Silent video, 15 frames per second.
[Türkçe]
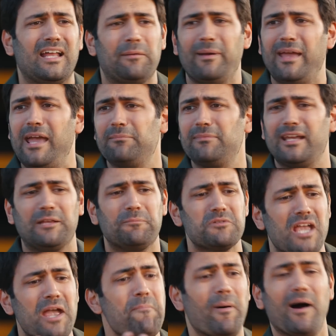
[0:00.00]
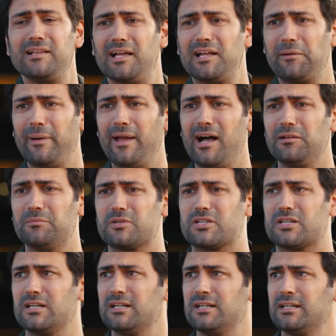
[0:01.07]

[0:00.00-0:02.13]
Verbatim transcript: arabayı hem de gitmiş en pahalı arabayı almış. Tamam